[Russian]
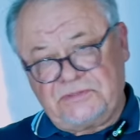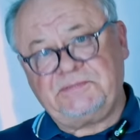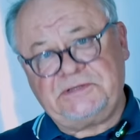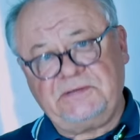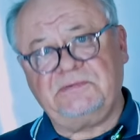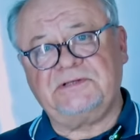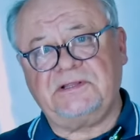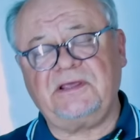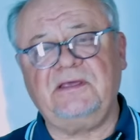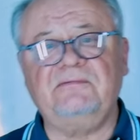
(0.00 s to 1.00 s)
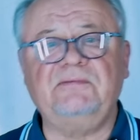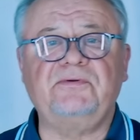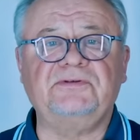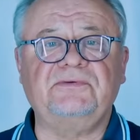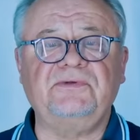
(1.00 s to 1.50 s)
Вот спасибо за такие
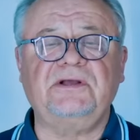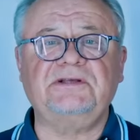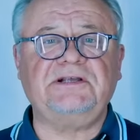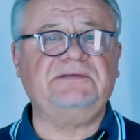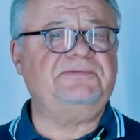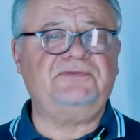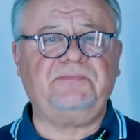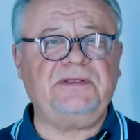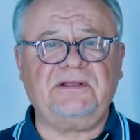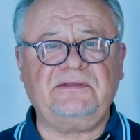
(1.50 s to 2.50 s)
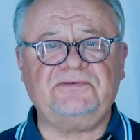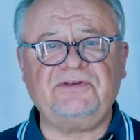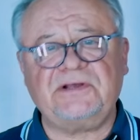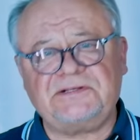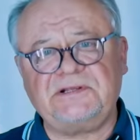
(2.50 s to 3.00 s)
вопросы. Вроде казалось бы все понятно,
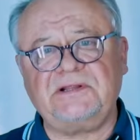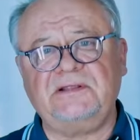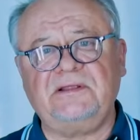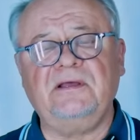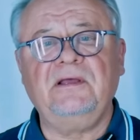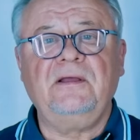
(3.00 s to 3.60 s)
все ясно, надо